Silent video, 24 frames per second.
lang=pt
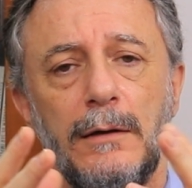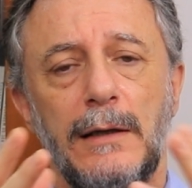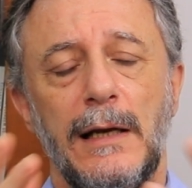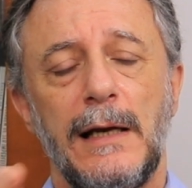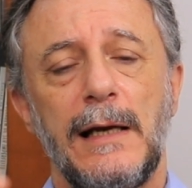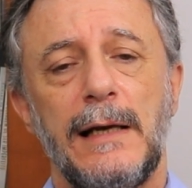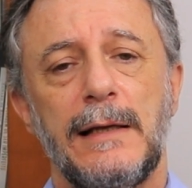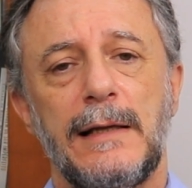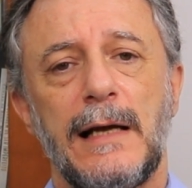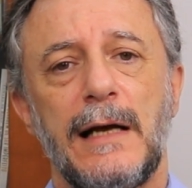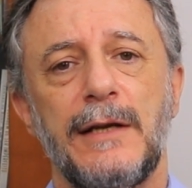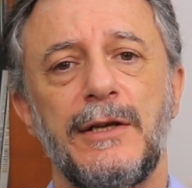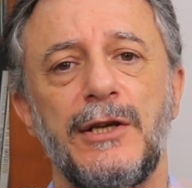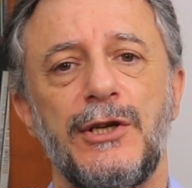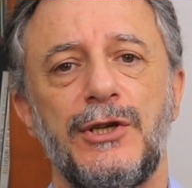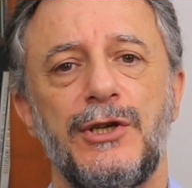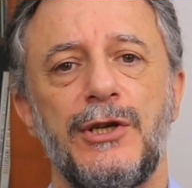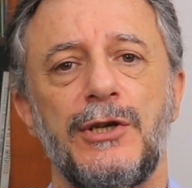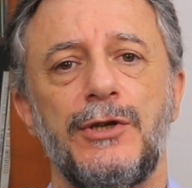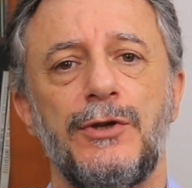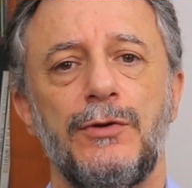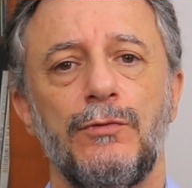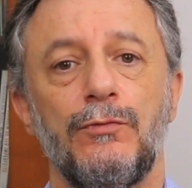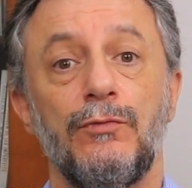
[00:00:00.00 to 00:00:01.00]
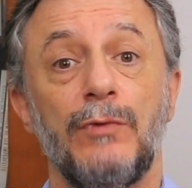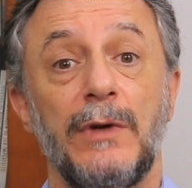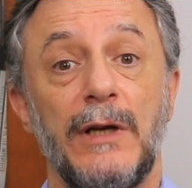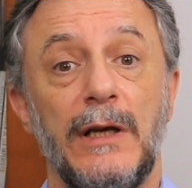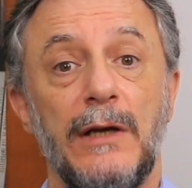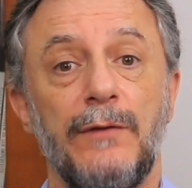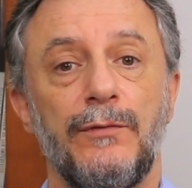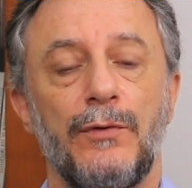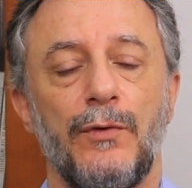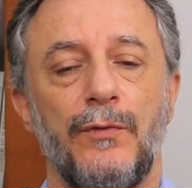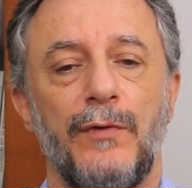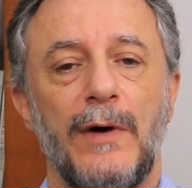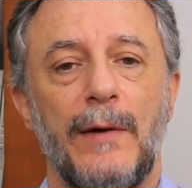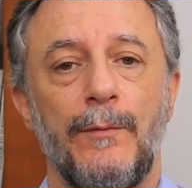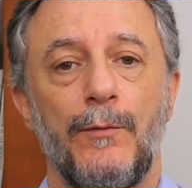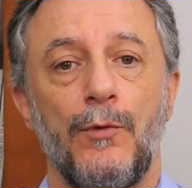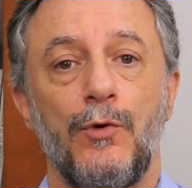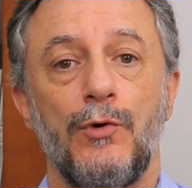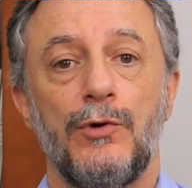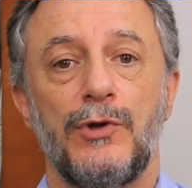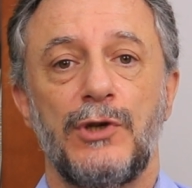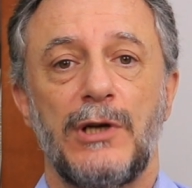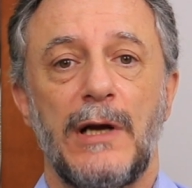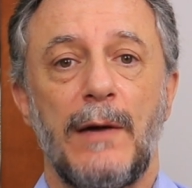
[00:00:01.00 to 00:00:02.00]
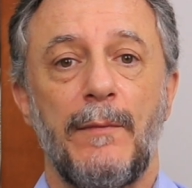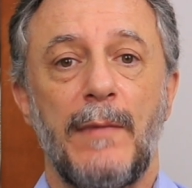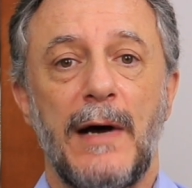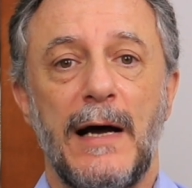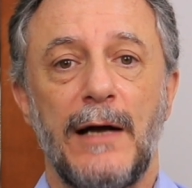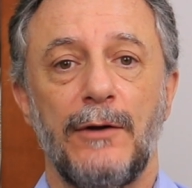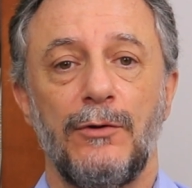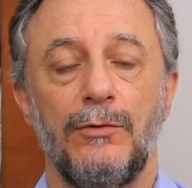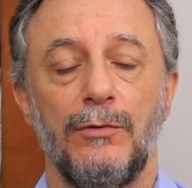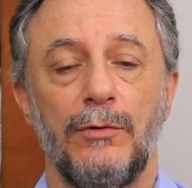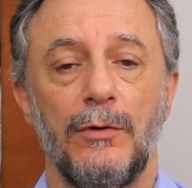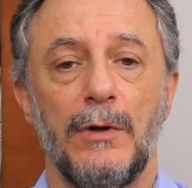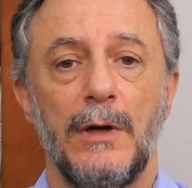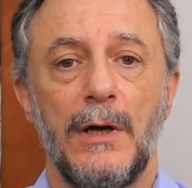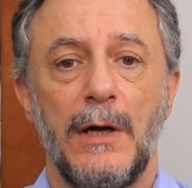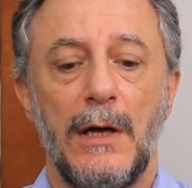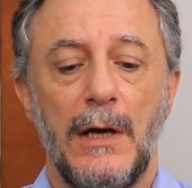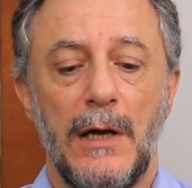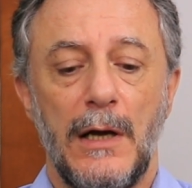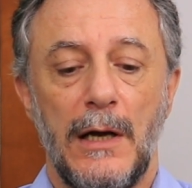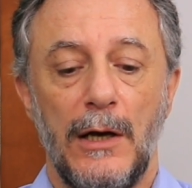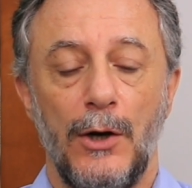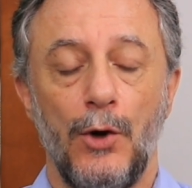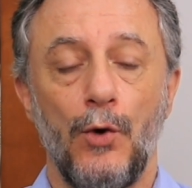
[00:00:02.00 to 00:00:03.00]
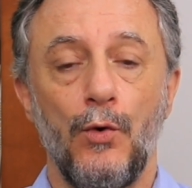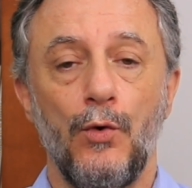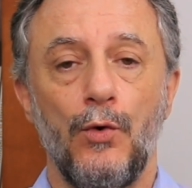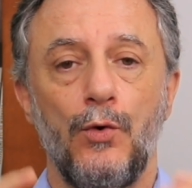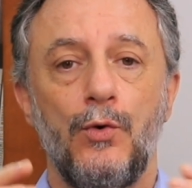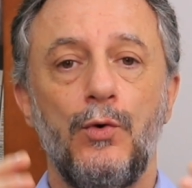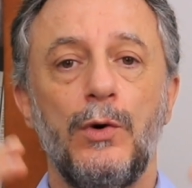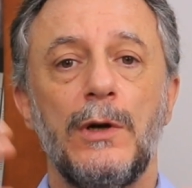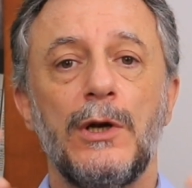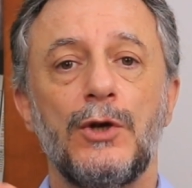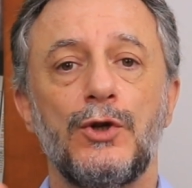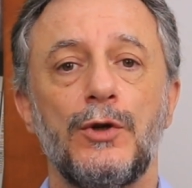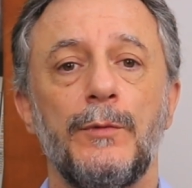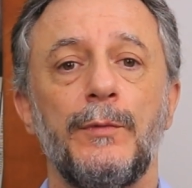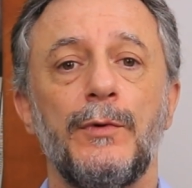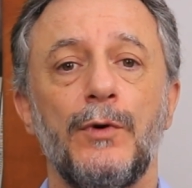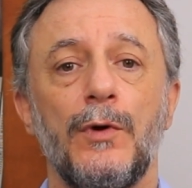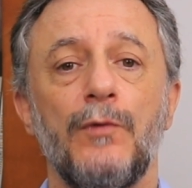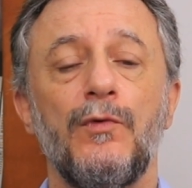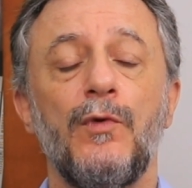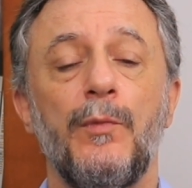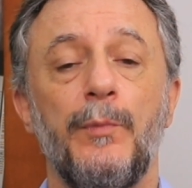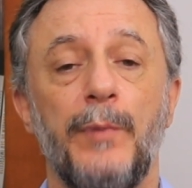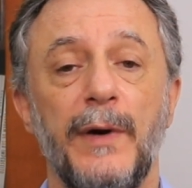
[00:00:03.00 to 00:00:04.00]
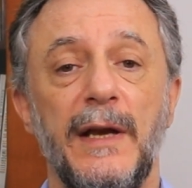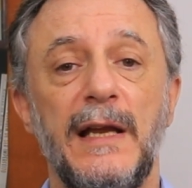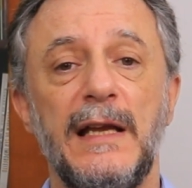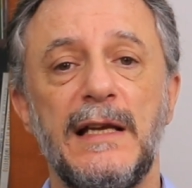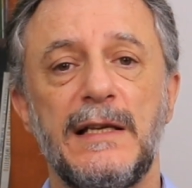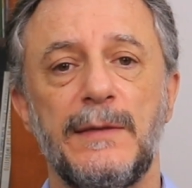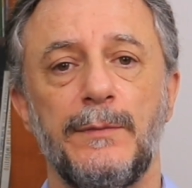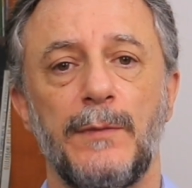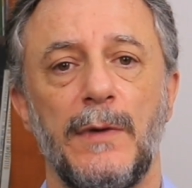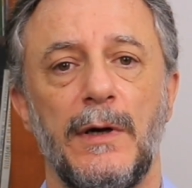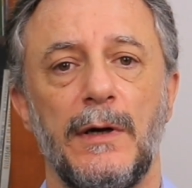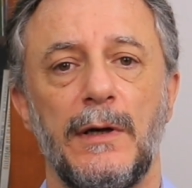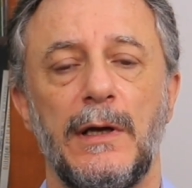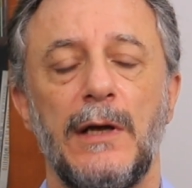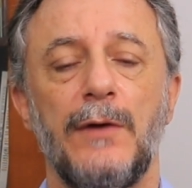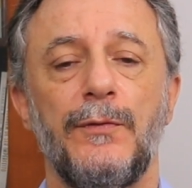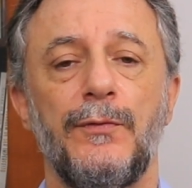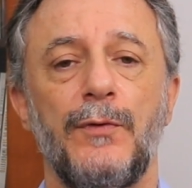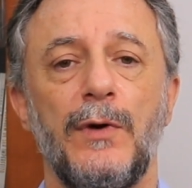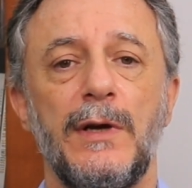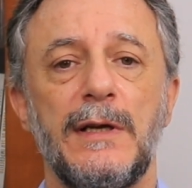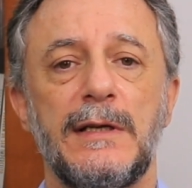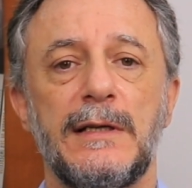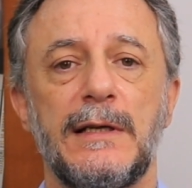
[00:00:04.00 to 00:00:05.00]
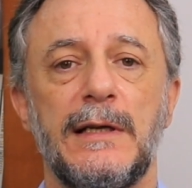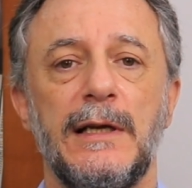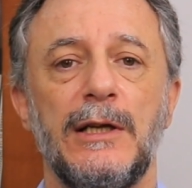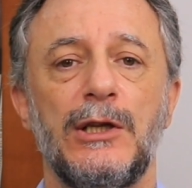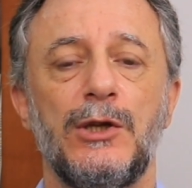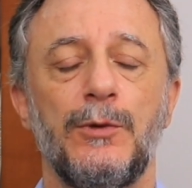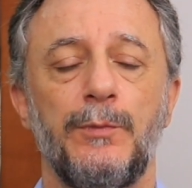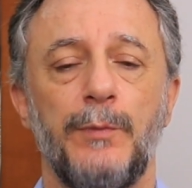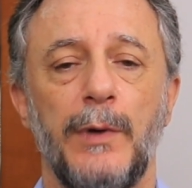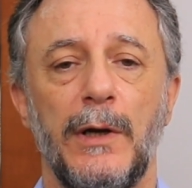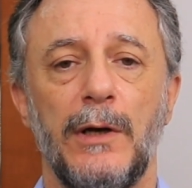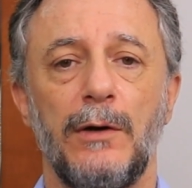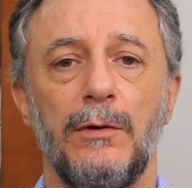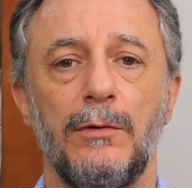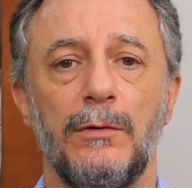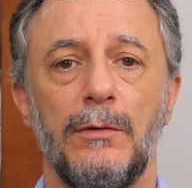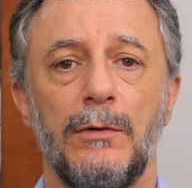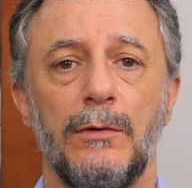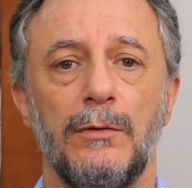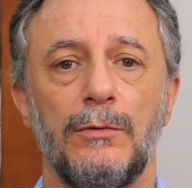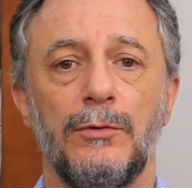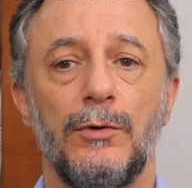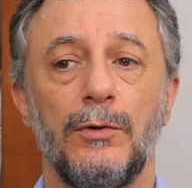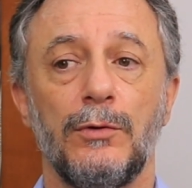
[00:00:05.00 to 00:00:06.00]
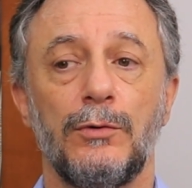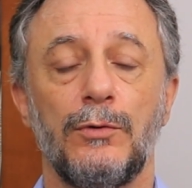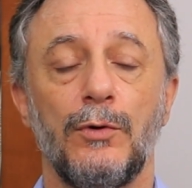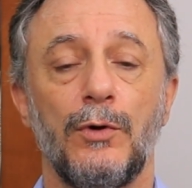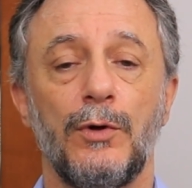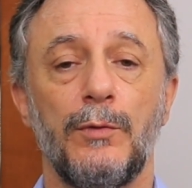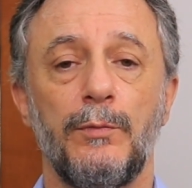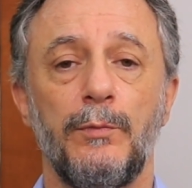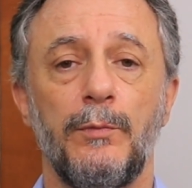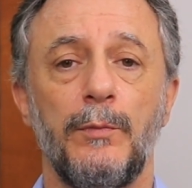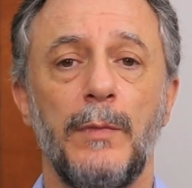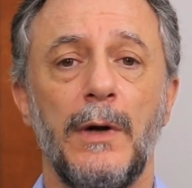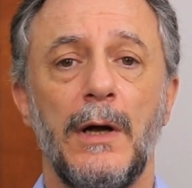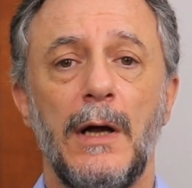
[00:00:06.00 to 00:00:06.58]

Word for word: Na verdade, existe um livro famoso chamado Loucura sob Novo Prisma, que foi escrito pelo Dr.